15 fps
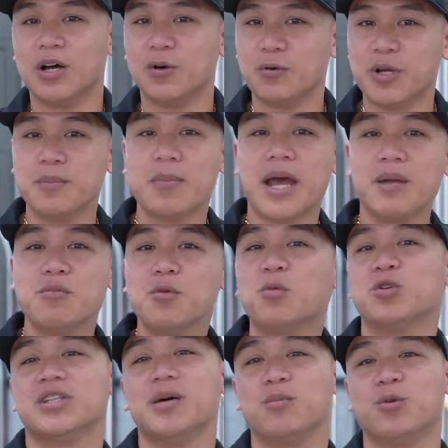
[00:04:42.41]
uh, khuyến mãi
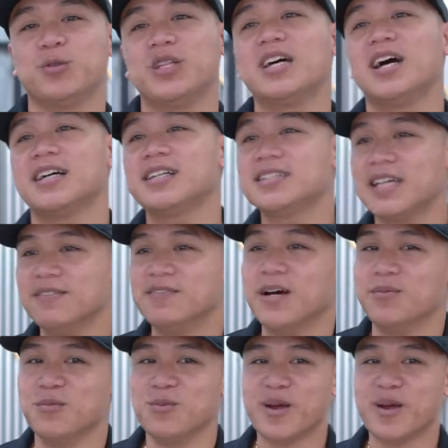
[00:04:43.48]
mua một tất cả các sản phẩm.